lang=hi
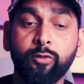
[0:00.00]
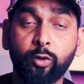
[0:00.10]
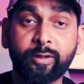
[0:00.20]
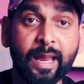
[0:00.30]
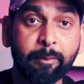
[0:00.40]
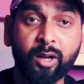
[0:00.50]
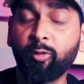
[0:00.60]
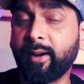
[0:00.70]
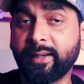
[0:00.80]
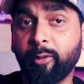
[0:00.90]
जो कैमरा
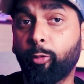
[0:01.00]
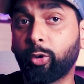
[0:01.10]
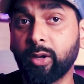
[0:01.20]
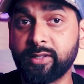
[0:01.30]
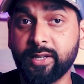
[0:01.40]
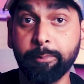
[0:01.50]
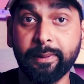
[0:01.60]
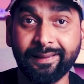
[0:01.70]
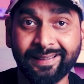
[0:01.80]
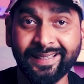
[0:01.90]
क्वालिटी है वो तो अच्छी
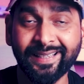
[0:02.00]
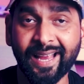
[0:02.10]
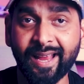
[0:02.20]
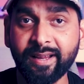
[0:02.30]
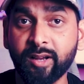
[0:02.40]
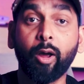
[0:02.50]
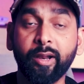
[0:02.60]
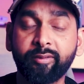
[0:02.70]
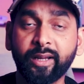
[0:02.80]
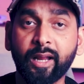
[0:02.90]
मिलती ही है और
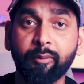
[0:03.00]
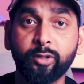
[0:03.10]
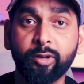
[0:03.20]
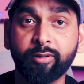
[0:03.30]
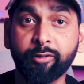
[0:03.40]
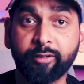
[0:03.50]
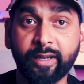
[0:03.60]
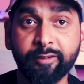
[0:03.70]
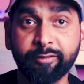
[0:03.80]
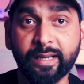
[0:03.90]
इसके अलावा जो इसका
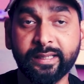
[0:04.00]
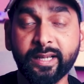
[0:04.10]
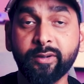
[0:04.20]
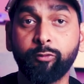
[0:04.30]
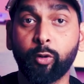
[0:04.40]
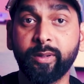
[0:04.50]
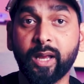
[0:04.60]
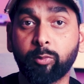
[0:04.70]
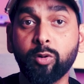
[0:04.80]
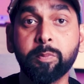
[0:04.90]
स्क्रीन साइज है वो भी
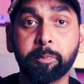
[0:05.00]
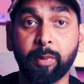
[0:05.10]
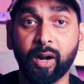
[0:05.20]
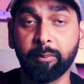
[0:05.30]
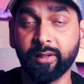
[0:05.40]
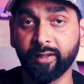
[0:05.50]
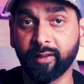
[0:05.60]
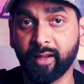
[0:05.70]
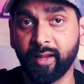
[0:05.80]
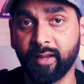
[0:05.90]
आपको बड़ा मिल
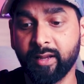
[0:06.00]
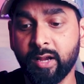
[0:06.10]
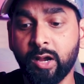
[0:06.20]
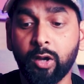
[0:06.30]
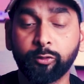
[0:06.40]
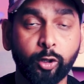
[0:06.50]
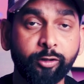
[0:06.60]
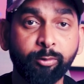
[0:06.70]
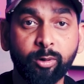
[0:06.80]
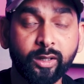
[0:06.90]
जाता है तो
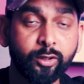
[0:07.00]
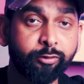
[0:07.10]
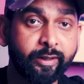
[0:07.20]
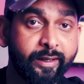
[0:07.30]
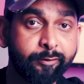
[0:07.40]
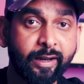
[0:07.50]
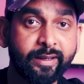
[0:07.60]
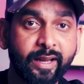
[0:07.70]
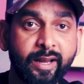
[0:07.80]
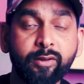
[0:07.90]
इस फ़ोन का जो स्क्रीन
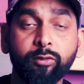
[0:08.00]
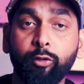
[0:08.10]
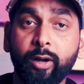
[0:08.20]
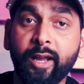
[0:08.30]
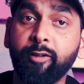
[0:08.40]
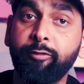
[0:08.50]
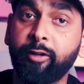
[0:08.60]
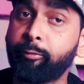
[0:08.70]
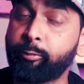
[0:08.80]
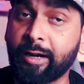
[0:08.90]
साइज है वो है
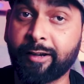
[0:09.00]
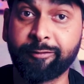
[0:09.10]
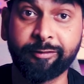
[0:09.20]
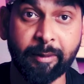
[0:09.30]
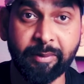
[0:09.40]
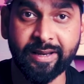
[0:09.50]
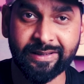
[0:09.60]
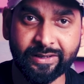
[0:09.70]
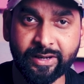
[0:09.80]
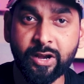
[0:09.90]
सिक्स पॉइंट सेवन
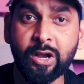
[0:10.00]
इंच